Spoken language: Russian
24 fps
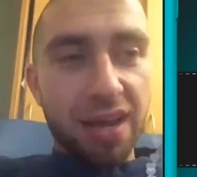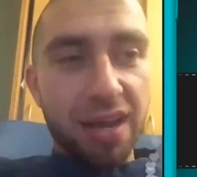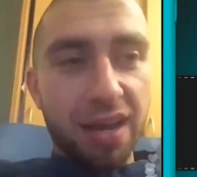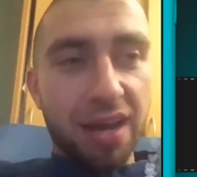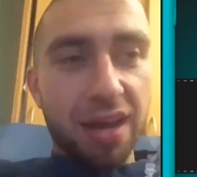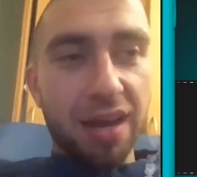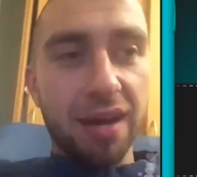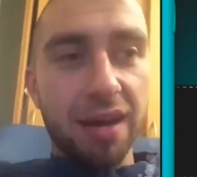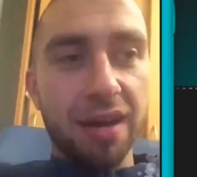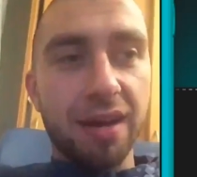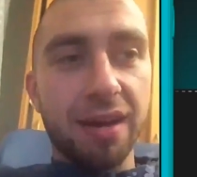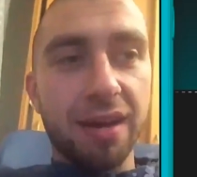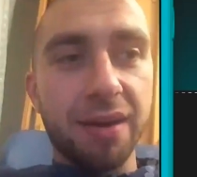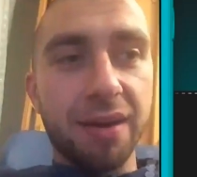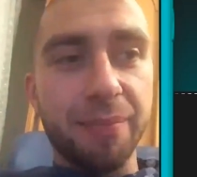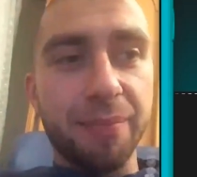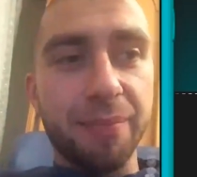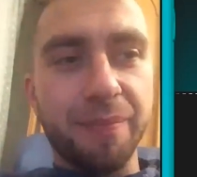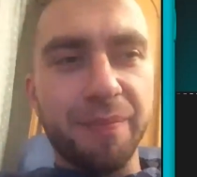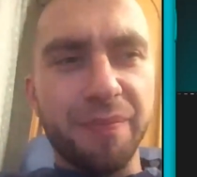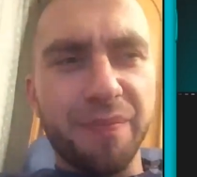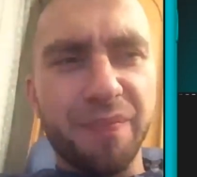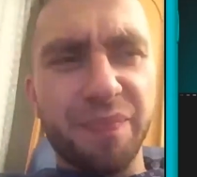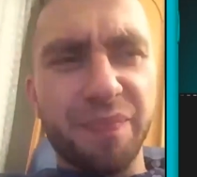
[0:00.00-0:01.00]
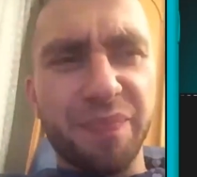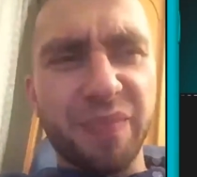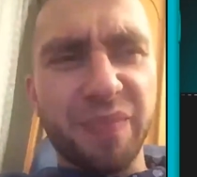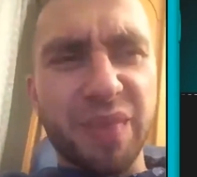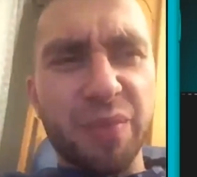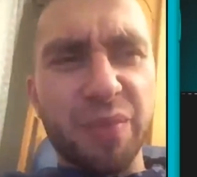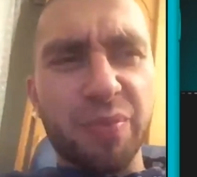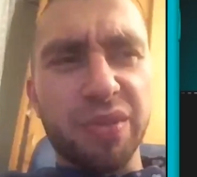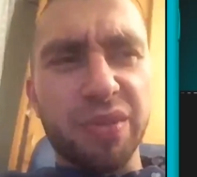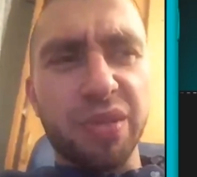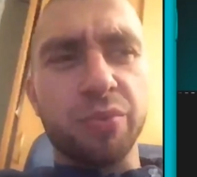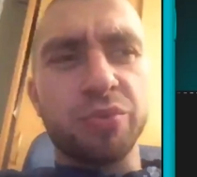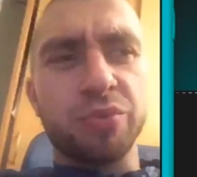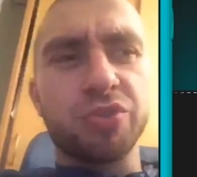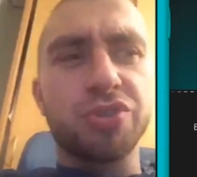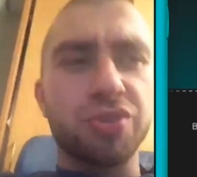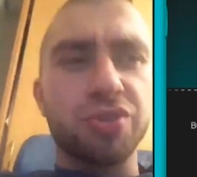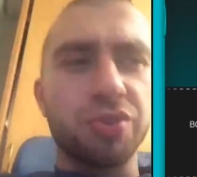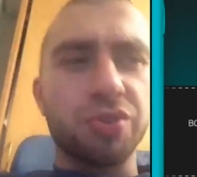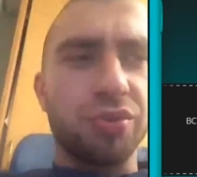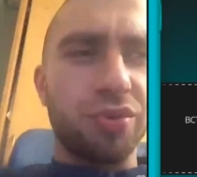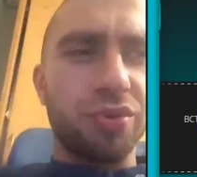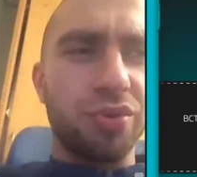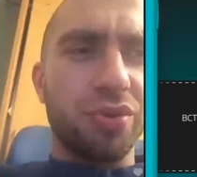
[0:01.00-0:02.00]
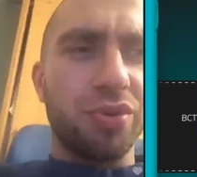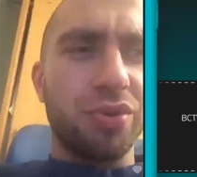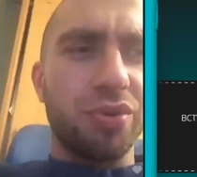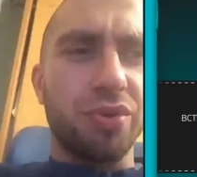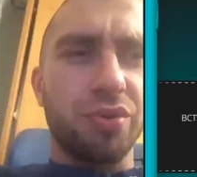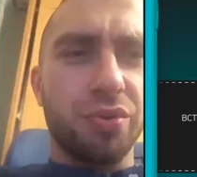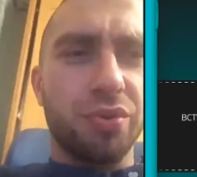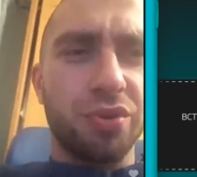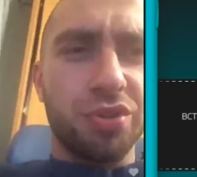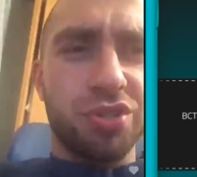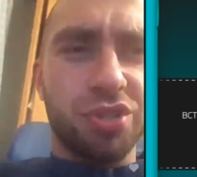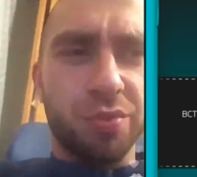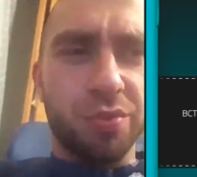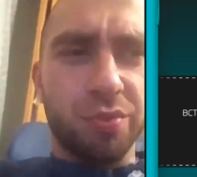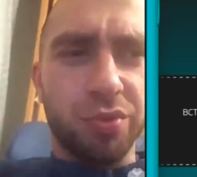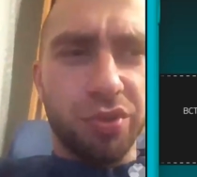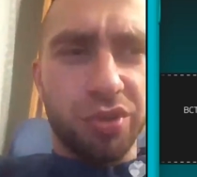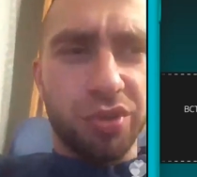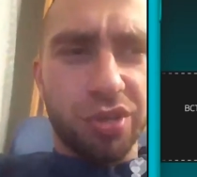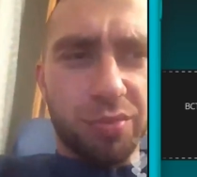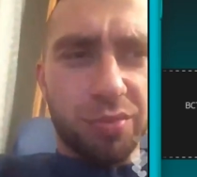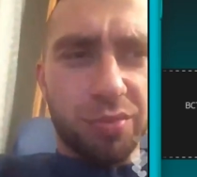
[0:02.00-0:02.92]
А, и потому что очень много